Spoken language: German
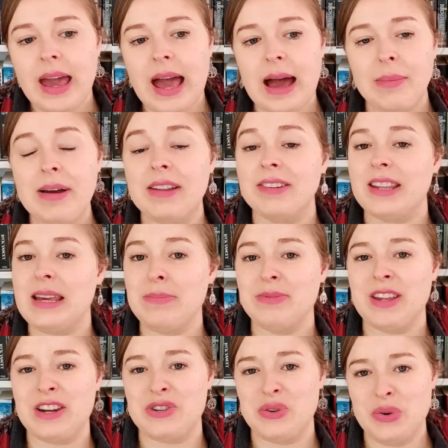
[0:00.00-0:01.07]
Aber es gibt
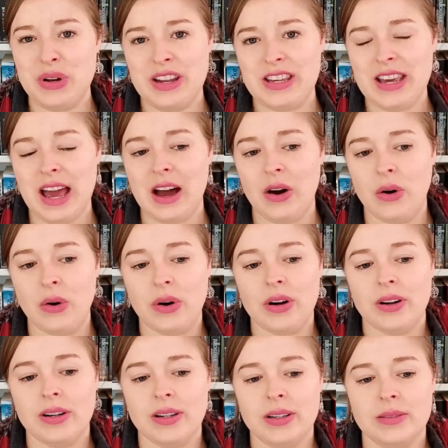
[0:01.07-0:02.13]
natürlich
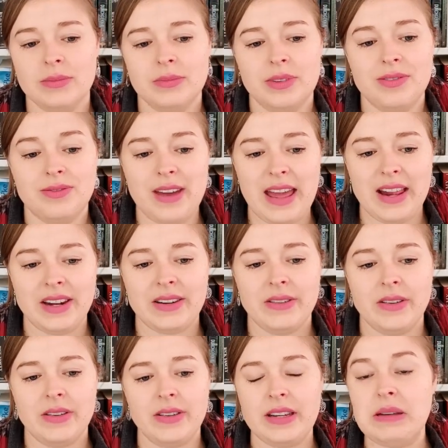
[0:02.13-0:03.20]
auch ähm,
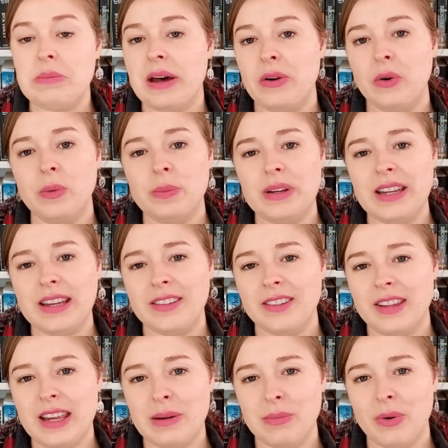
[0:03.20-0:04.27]
Welten, die man unbedingt
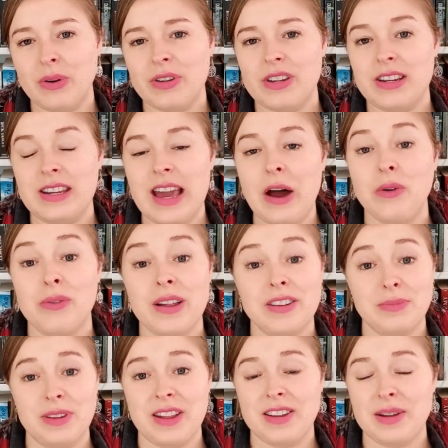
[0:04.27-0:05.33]
sehen möchte, die auch
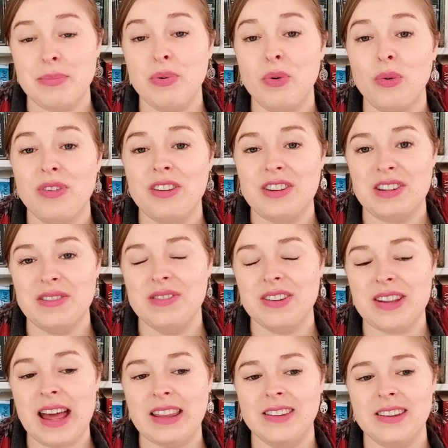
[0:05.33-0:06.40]
was sehr, sehr
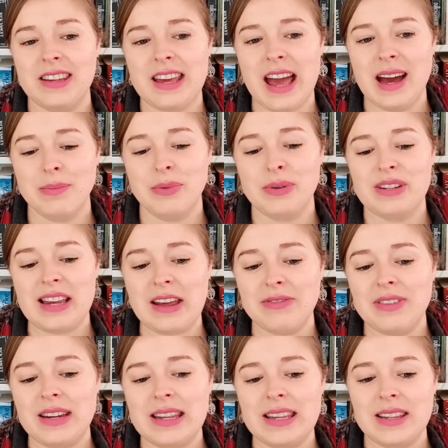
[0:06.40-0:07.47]
Positives an sich haben. Und da
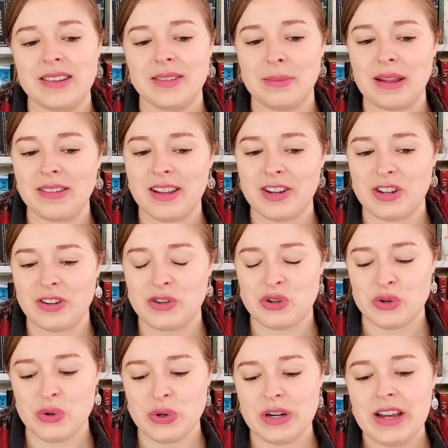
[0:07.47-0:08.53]
finde ich es immer sehr, sehr
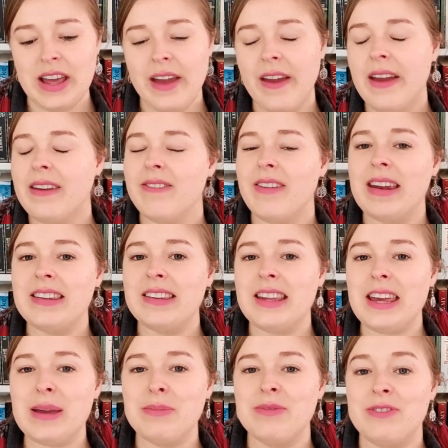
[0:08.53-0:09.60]
schön, wenn es
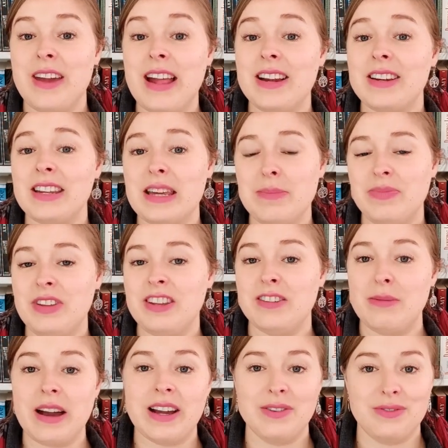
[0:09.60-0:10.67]
eben Welten gibt, die
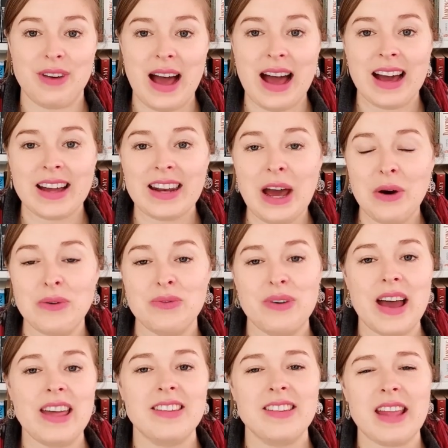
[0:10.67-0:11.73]
zwar Gefahren
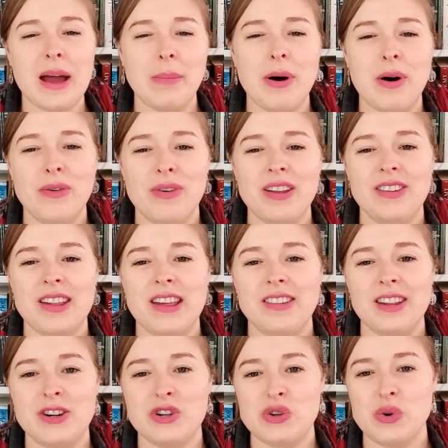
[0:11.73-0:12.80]
aufweisen, aber auch was sehr,
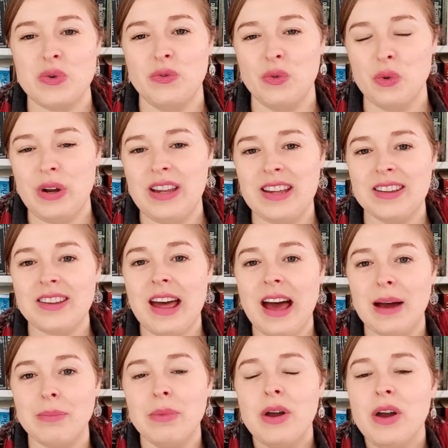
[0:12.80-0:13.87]
sehr schön Wohliges
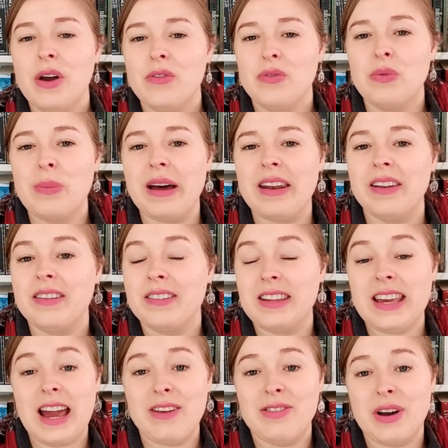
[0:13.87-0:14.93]
haben, wo man
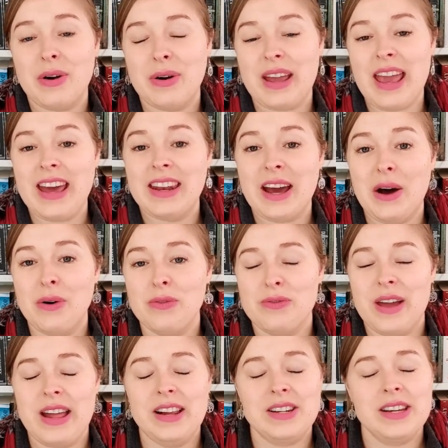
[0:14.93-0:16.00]
sich einfach auch gerne
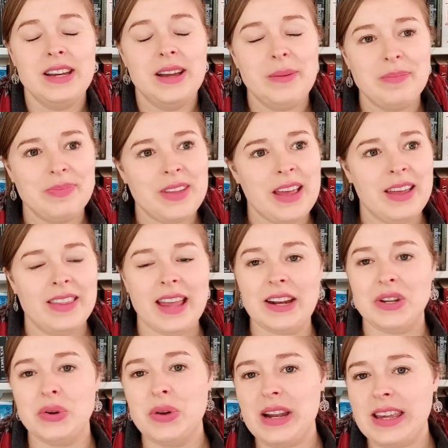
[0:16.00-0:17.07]
aufhält.
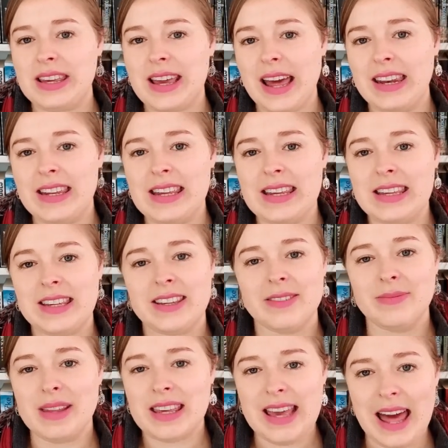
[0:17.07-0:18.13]
Natürlich kann ich
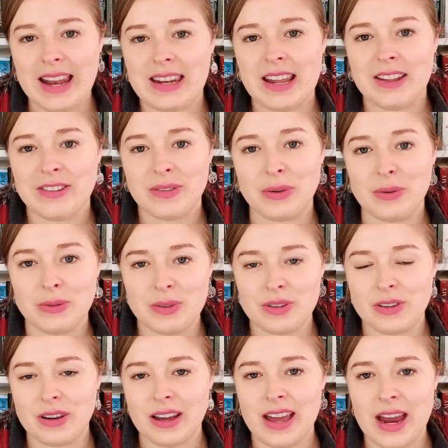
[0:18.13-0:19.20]
nicht anders und
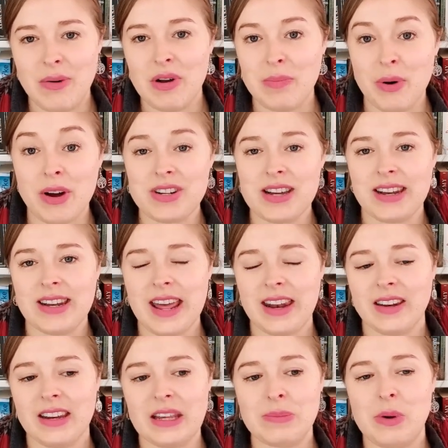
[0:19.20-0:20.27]
äh, Harry Potter
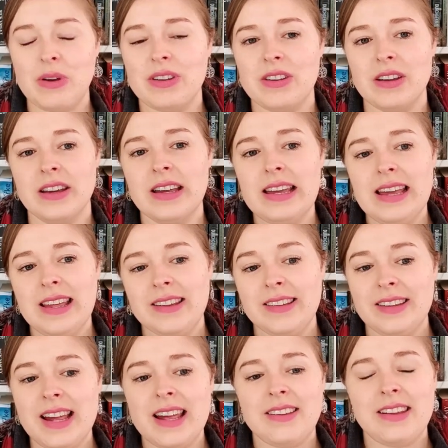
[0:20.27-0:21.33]
nennen. Ich möchte
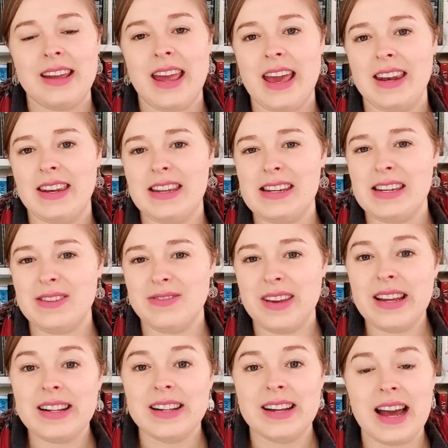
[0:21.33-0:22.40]
sehr, sehr gerne in die
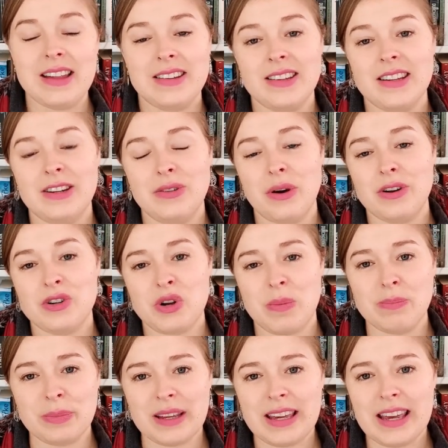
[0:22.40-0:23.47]
Winkelgasse dort
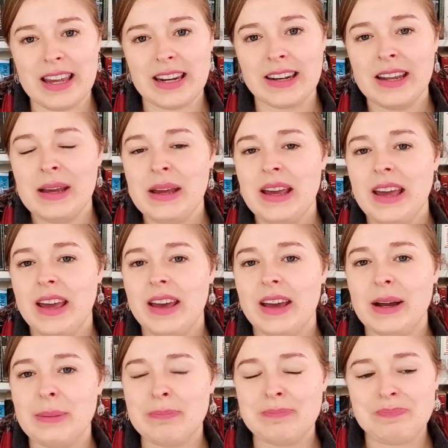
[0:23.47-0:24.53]
shoppen gehen.
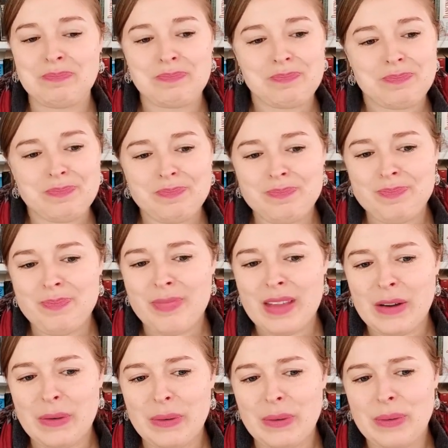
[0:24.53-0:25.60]
Ähm,
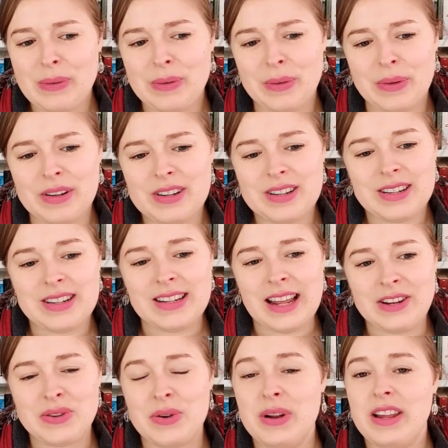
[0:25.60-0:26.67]
und
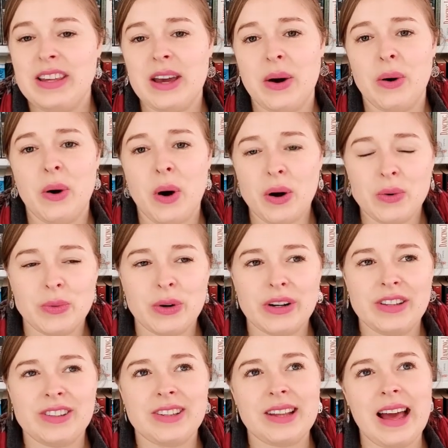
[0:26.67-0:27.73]
natürlich auch
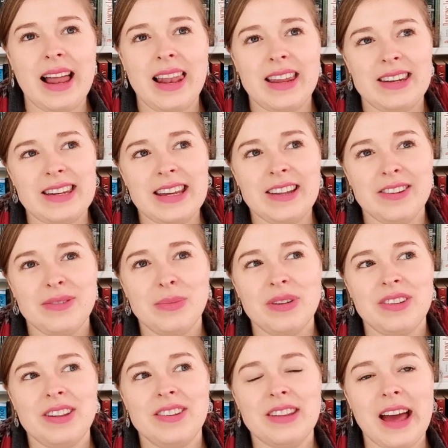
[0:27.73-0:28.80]
Hogwarts. Allerdings
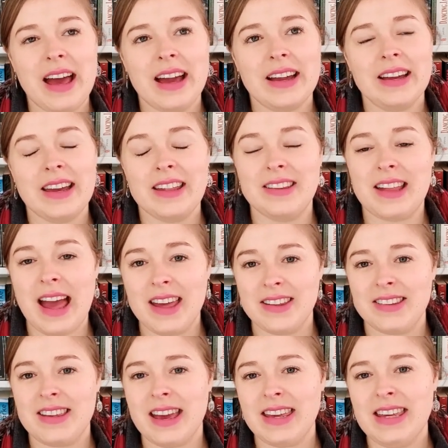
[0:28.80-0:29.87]
muss ich sagen, es
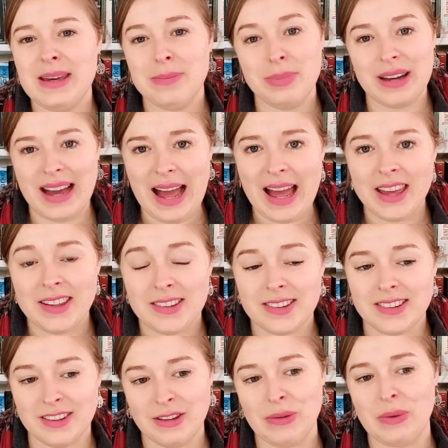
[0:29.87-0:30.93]
heißt ja hier
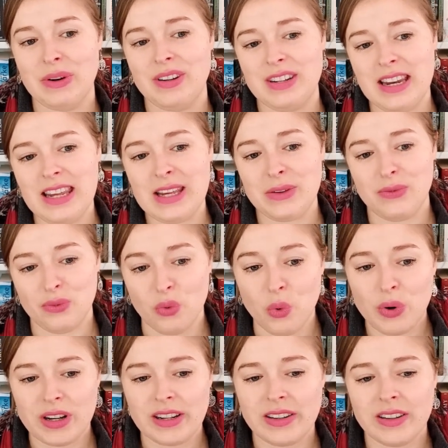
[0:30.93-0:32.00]
bereisen und nicht
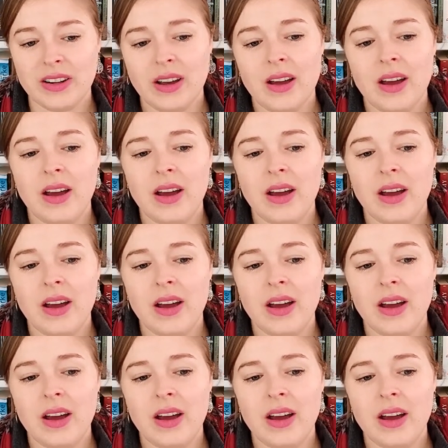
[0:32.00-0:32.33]
wohnen.